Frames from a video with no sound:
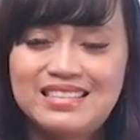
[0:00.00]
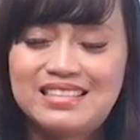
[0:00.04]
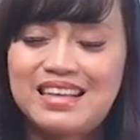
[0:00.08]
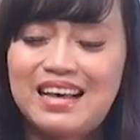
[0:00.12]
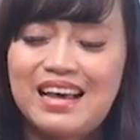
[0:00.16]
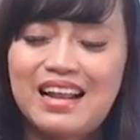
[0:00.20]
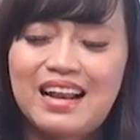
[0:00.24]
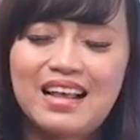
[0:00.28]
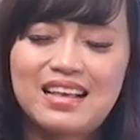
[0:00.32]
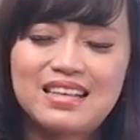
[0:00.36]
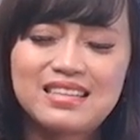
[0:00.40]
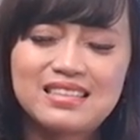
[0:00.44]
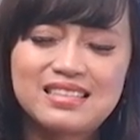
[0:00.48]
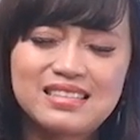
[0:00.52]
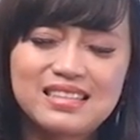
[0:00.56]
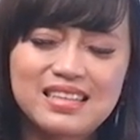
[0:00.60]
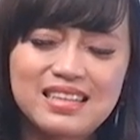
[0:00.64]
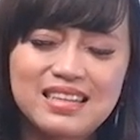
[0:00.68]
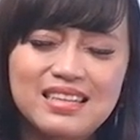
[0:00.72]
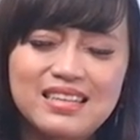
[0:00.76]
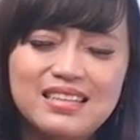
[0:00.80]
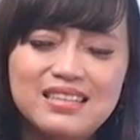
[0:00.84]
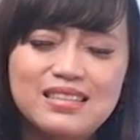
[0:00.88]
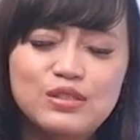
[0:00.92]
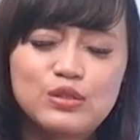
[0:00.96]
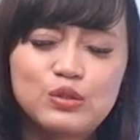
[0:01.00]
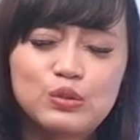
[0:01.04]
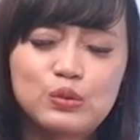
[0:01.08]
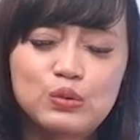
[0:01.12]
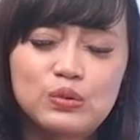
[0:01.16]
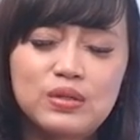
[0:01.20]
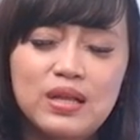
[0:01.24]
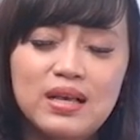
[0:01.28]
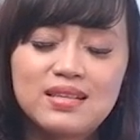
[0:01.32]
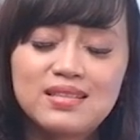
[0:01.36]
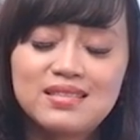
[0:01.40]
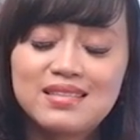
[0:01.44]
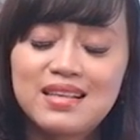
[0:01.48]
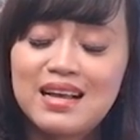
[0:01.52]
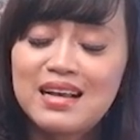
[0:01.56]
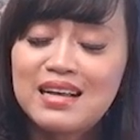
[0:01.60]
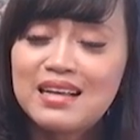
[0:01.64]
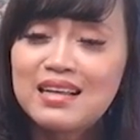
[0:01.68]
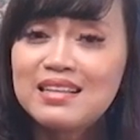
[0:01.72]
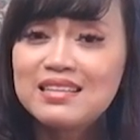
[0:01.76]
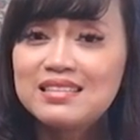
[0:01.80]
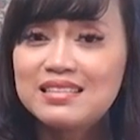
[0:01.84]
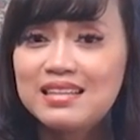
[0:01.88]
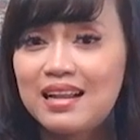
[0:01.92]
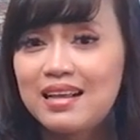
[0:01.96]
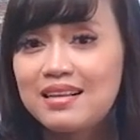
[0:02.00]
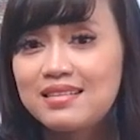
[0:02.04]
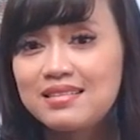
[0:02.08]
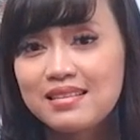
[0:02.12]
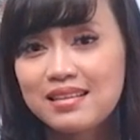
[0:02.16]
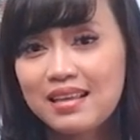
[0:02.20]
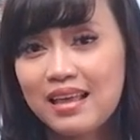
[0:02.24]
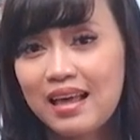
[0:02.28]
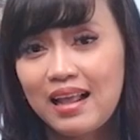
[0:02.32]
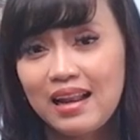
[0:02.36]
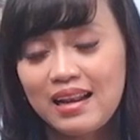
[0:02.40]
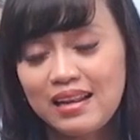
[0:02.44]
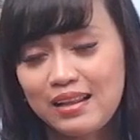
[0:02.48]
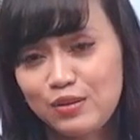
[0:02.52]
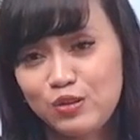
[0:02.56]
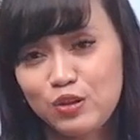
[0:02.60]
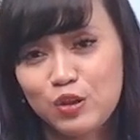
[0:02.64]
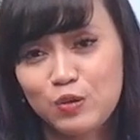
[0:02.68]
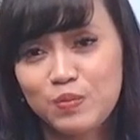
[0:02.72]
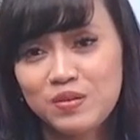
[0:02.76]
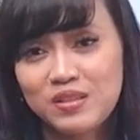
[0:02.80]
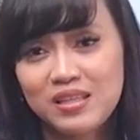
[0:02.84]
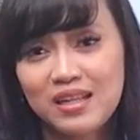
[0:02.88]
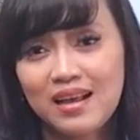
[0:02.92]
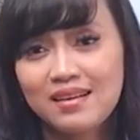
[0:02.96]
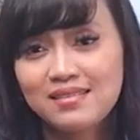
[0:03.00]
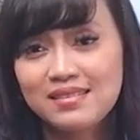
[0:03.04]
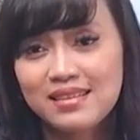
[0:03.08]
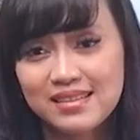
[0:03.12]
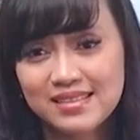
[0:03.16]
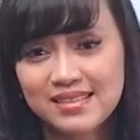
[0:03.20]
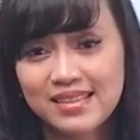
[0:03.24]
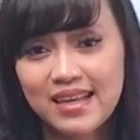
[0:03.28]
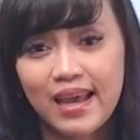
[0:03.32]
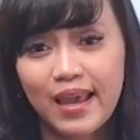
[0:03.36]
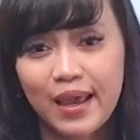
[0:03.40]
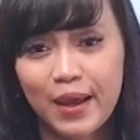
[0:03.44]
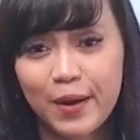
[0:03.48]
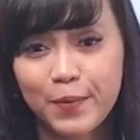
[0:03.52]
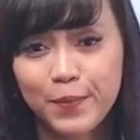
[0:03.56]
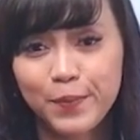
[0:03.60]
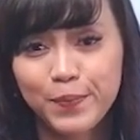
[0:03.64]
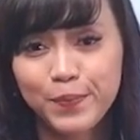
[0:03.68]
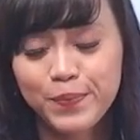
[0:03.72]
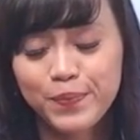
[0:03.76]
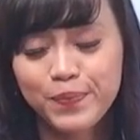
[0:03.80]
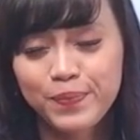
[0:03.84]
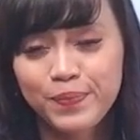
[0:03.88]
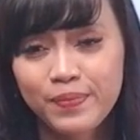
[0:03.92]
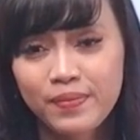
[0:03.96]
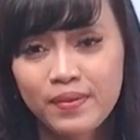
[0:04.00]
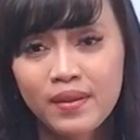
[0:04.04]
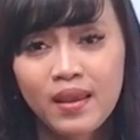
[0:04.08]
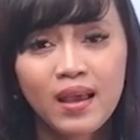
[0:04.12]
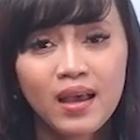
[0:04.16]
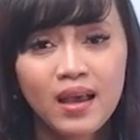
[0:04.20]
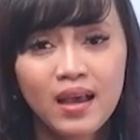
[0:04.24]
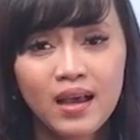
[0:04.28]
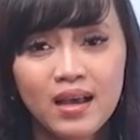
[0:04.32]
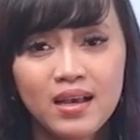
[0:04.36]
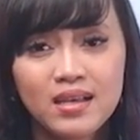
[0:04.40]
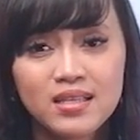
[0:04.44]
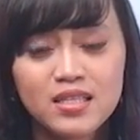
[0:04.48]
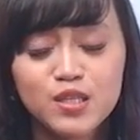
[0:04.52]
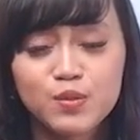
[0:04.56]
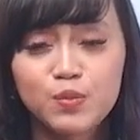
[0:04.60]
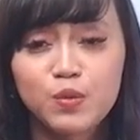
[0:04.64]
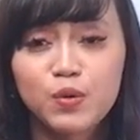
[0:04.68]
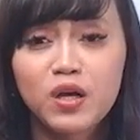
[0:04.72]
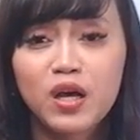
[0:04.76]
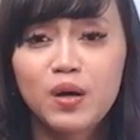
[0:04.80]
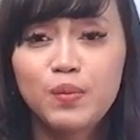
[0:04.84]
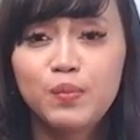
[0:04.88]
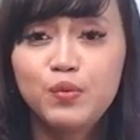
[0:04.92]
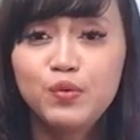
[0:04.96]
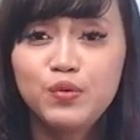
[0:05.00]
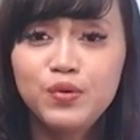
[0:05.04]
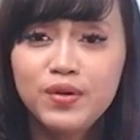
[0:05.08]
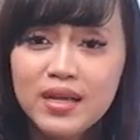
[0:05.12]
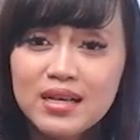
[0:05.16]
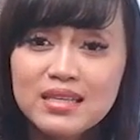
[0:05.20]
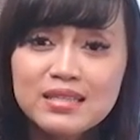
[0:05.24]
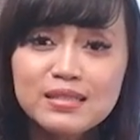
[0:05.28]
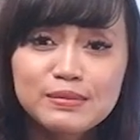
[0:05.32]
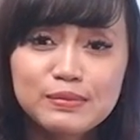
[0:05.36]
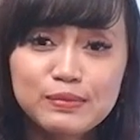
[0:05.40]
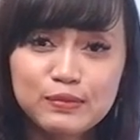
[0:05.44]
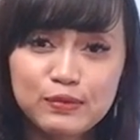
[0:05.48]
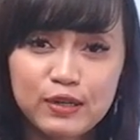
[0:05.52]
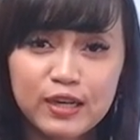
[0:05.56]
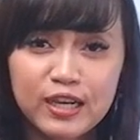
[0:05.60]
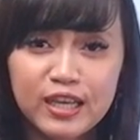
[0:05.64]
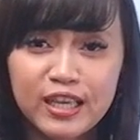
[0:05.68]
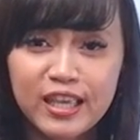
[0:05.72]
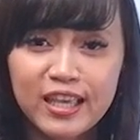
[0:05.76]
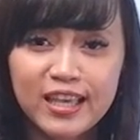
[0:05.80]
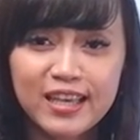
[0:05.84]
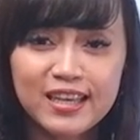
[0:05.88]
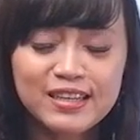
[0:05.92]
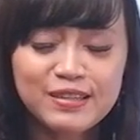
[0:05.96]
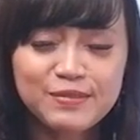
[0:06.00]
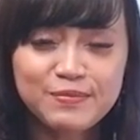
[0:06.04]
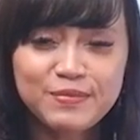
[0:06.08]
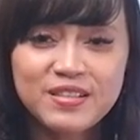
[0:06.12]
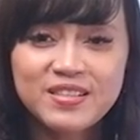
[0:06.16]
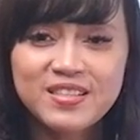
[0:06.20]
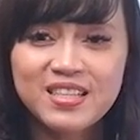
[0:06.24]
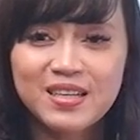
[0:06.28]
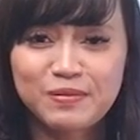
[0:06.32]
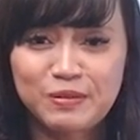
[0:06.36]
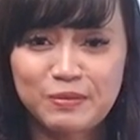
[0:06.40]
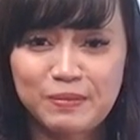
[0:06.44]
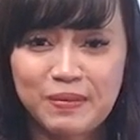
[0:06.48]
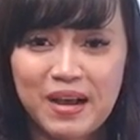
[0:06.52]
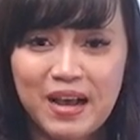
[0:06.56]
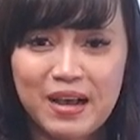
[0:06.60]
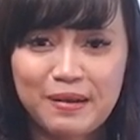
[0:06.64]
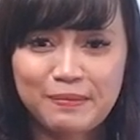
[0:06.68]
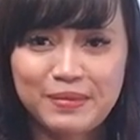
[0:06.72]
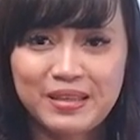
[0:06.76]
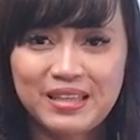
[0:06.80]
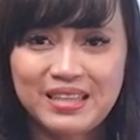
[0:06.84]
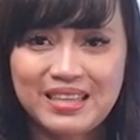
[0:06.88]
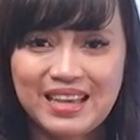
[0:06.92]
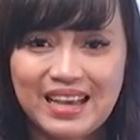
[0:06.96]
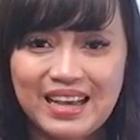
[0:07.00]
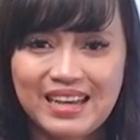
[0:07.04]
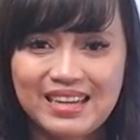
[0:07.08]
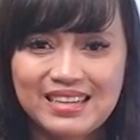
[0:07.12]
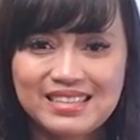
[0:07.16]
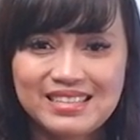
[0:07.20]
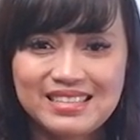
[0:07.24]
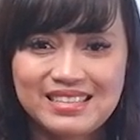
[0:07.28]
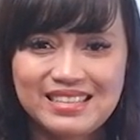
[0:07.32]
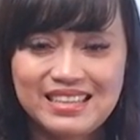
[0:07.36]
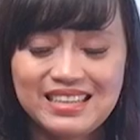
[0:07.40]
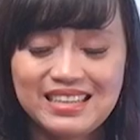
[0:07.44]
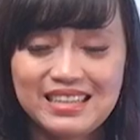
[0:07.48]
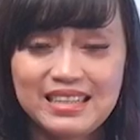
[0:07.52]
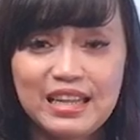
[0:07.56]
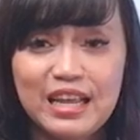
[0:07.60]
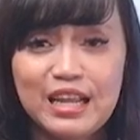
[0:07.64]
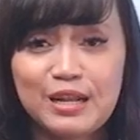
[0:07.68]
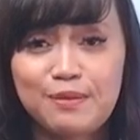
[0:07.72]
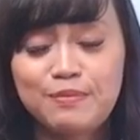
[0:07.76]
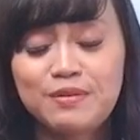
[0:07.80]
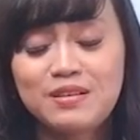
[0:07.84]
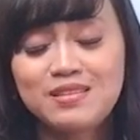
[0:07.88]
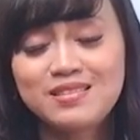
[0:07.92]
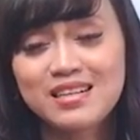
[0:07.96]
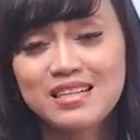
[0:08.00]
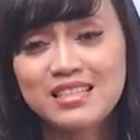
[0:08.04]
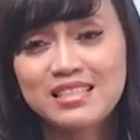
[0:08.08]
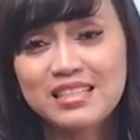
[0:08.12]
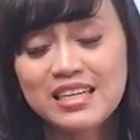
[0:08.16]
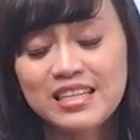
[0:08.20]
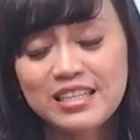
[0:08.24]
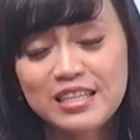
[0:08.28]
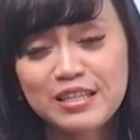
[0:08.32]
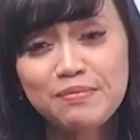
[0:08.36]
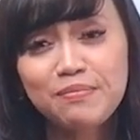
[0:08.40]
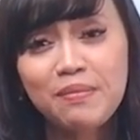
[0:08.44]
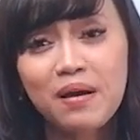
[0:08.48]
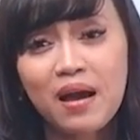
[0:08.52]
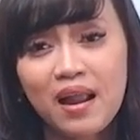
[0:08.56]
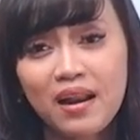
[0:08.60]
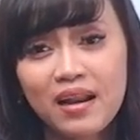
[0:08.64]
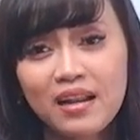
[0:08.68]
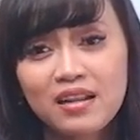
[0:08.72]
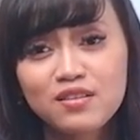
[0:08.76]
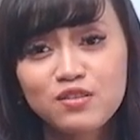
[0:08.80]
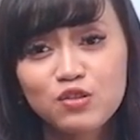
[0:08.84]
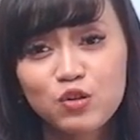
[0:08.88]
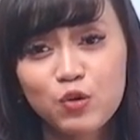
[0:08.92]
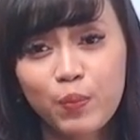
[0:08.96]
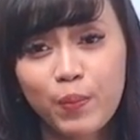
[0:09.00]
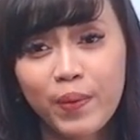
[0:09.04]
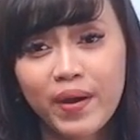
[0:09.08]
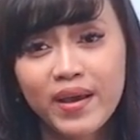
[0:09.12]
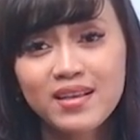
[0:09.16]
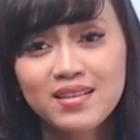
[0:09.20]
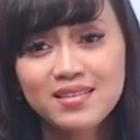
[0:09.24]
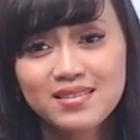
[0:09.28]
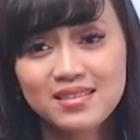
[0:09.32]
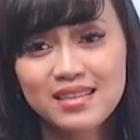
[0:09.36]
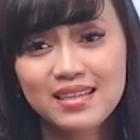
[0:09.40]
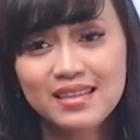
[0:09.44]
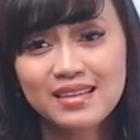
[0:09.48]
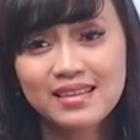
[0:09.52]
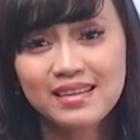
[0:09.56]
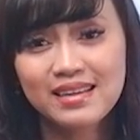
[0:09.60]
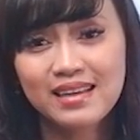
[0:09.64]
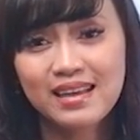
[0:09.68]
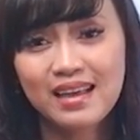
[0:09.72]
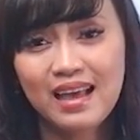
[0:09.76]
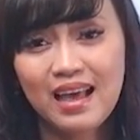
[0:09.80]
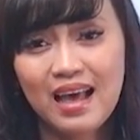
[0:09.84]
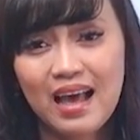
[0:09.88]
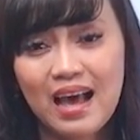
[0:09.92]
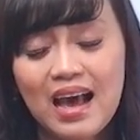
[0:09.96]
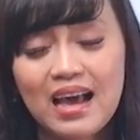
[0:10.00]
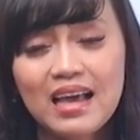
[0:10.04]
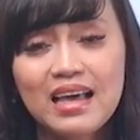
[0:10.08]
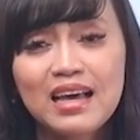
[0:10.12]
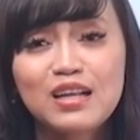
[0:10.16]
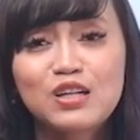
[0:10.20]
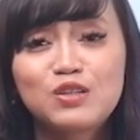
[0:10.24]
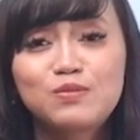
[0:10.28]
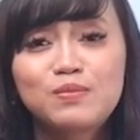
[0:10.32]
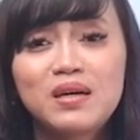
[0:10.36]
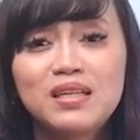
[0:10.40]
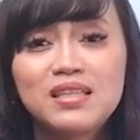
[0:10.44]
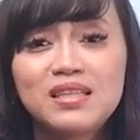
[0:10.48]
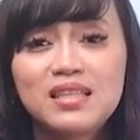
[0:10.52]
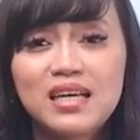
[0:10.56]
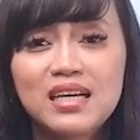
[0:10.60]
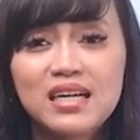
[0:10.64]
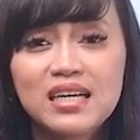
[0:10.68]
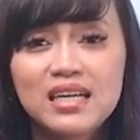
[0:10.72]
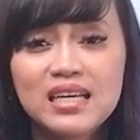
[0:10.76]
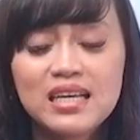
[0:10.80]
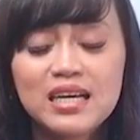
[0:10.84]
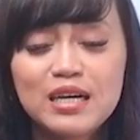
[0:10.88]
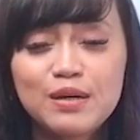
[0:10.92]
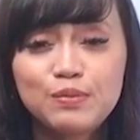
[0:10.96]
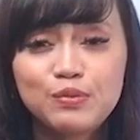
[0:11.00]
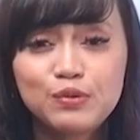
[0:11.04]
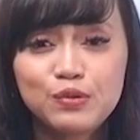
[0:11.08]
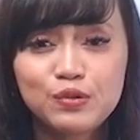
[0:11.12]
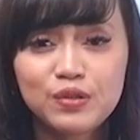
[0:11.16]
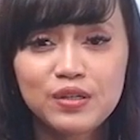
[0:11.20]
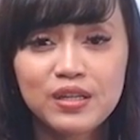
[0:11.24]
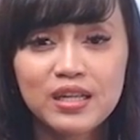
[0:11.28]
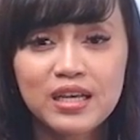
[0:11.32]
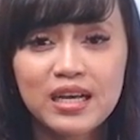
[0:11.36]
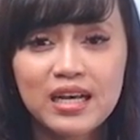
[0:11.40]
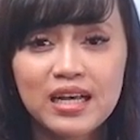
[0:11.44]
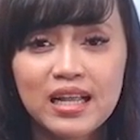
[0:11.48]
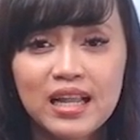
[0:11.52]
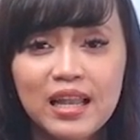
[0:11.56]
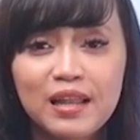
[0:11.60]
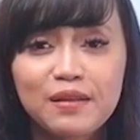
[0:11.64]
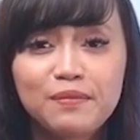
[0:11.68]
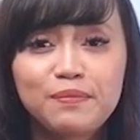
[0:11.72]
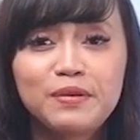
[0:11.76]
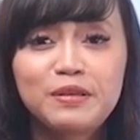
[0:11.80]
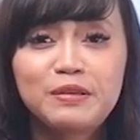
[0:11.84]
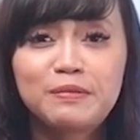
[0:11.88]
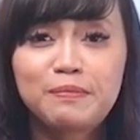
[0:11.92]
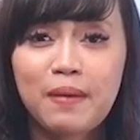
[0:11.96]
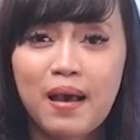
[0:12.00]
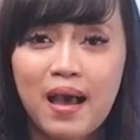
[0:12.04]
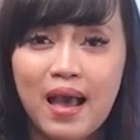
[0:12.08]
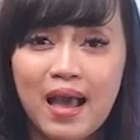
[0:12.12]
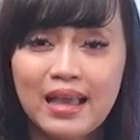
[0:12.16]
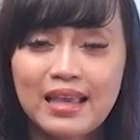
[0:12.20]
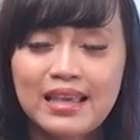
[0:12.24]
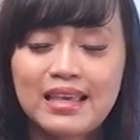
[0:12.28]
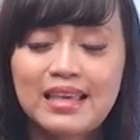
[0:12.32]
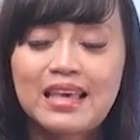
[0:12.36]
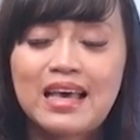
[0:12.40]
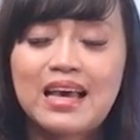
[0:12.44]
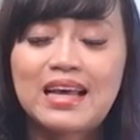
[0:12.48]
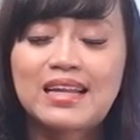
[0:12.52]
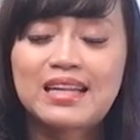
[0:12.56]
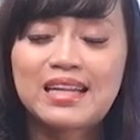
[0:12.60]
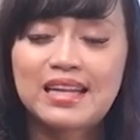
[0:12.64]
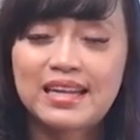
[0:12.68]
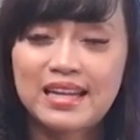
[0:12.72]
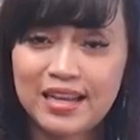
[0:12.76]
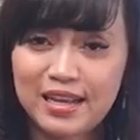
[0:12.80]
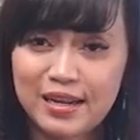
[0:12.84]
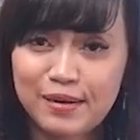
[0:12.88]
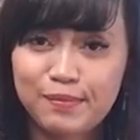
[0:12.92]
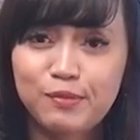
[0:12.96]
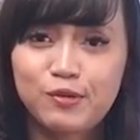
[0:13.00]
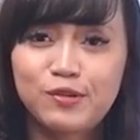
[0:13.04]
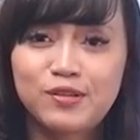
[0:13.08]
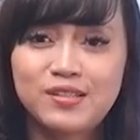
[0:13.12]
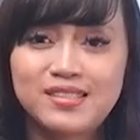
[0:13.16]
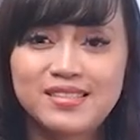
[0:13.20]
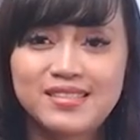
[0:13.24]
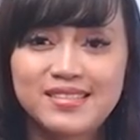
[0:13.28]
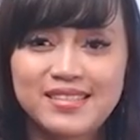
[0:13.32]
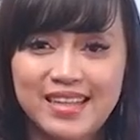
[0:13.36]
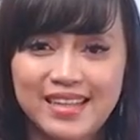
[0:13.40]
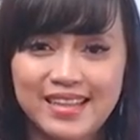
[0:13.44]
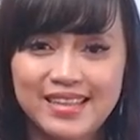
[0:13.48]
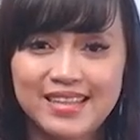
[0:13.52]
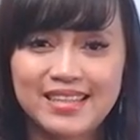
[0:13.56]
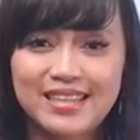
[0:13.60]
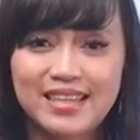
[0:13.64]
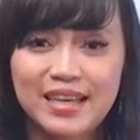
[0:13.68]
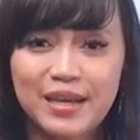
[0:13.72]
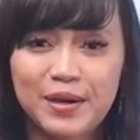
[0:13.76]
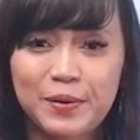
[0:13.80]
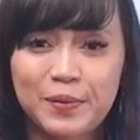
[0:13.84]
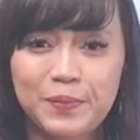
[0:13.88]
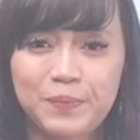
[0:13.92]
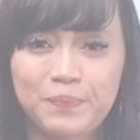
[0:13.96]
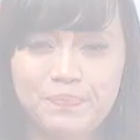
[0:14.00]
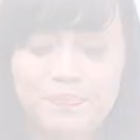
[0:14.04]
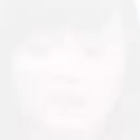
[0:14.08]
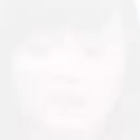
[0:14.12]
saya rasa sudah sangat jelas sekali untuk penjelasan saya. Semoga bunda semuanya bisa memahaminya dan bisa jadi bahan introspeksi agar rumah tangga bunda lebih bahagia dan harmonis nantinya.